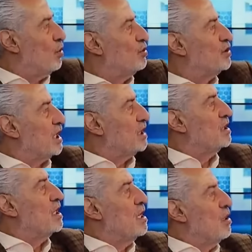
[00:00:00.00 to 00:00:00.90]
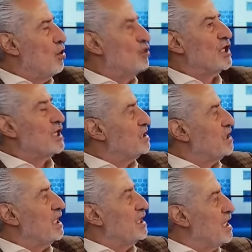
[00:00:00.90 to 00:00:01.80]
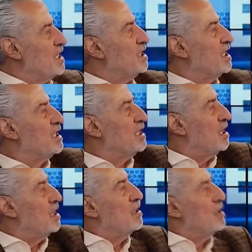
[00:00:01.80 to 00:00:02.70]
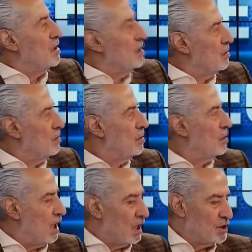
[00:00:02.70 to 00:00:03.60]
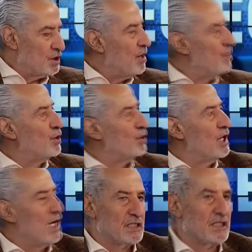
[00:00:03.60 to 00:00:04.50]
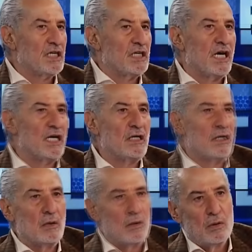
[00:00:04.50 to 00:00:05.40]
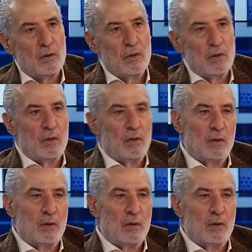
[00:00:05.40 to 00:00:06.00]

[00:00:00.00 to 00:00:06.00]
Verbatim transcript: 18. 18 senede 2, 2. Şampiyonluk 6 şampiyonluk az değil ki yani. Hayır.